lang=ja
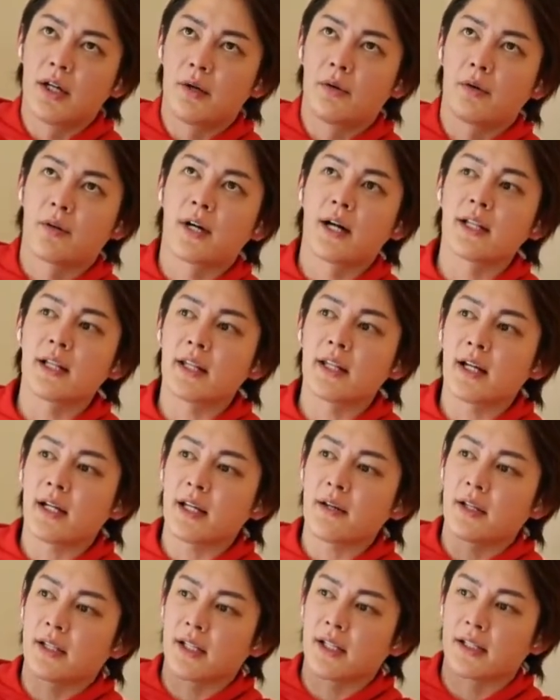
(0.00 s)
お金だ
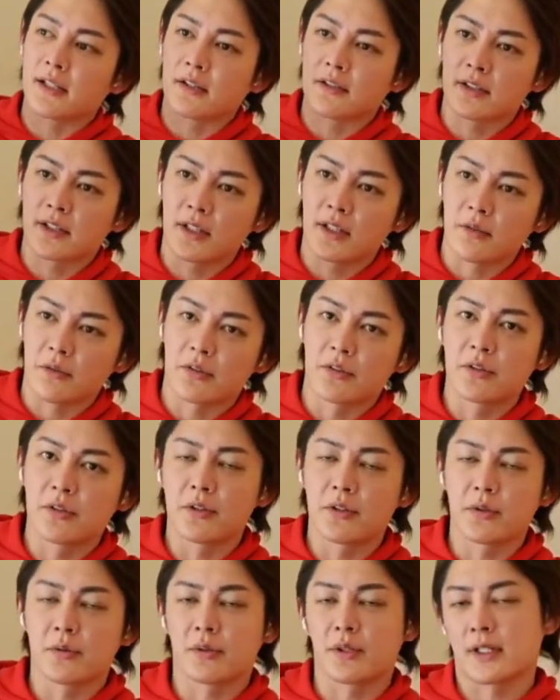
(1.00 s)
けは出てくけど、
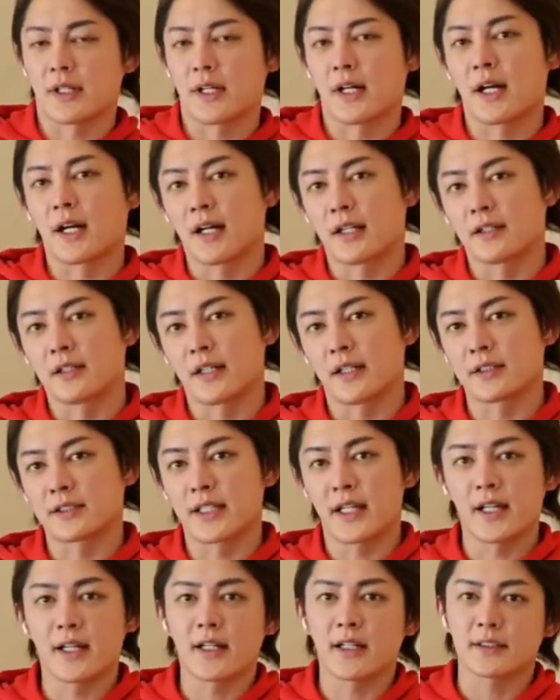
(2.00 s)
給料だけ上がらない、
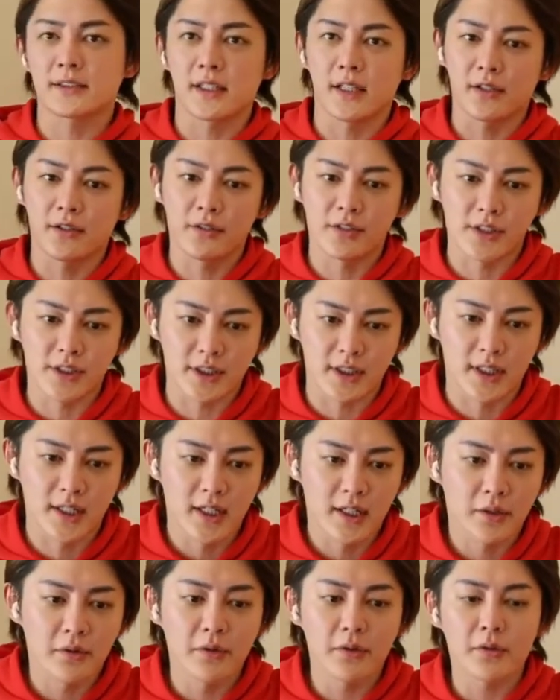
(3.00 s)
生活は苦しい、
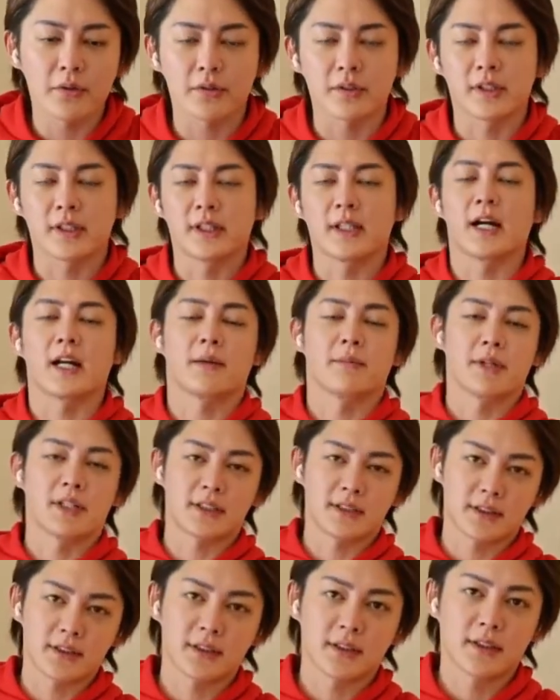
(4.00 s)
こういうことになりま
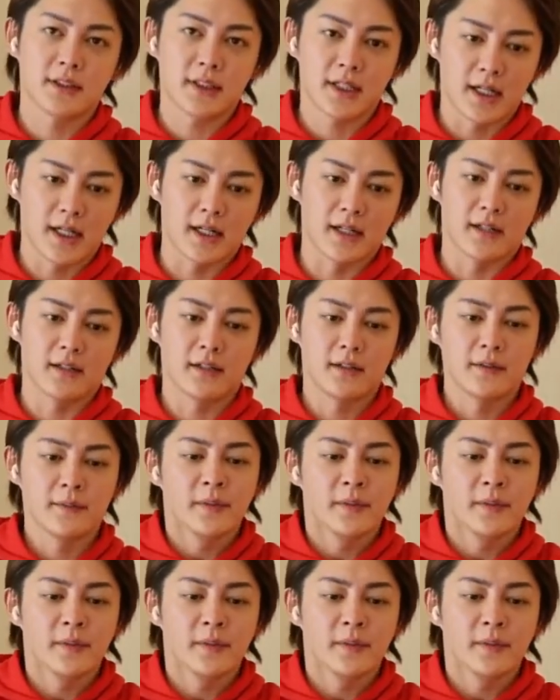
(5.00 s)
す。はい。